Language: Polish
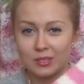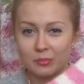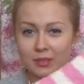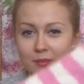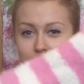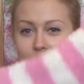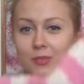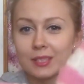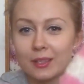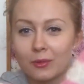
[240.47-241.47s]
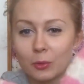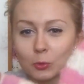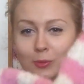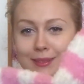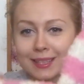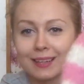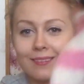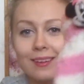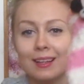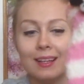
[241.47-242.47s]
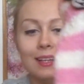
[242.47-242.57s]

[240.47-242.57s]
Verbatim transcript: one są, nie wiem, z czegoś takiego kudłatego.